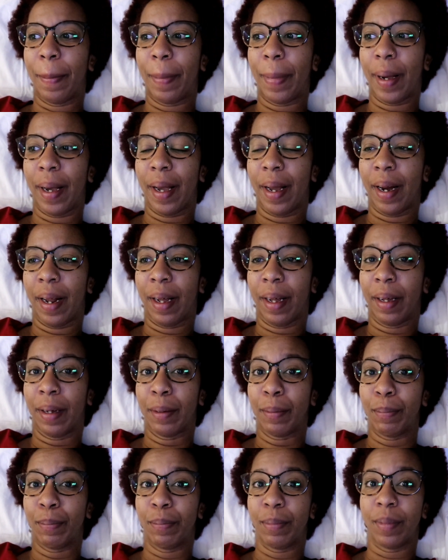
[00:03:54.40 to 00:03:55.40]
para...
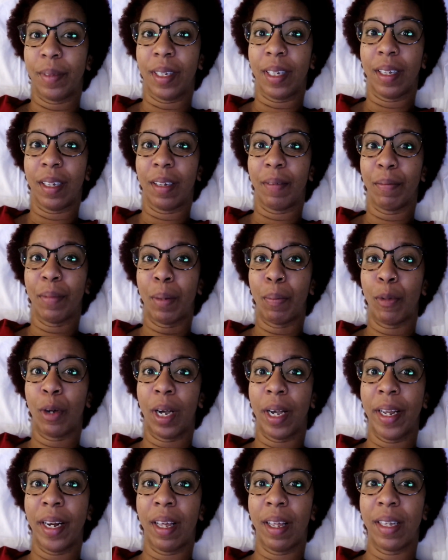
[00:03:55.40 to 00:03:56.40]
Vamos
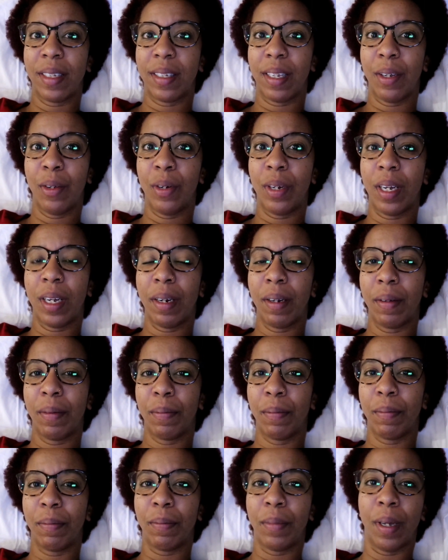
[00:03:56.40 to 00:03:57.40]
a ir a desayunar,
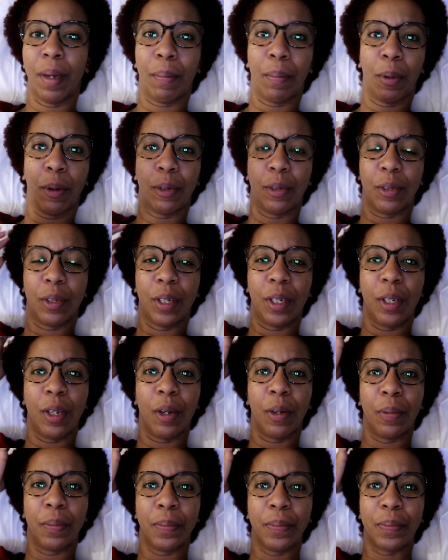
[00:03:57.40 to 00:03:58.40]
mi esposo y
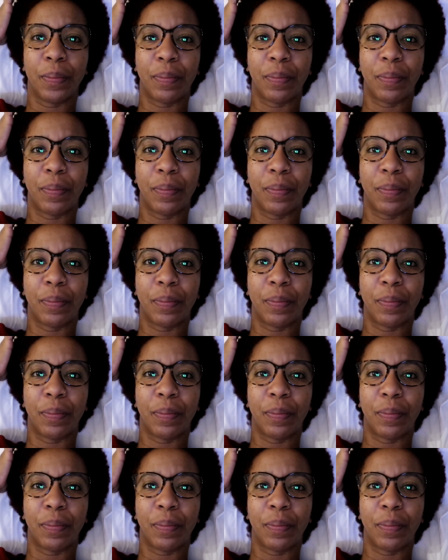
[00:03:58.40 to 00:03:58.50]
yo.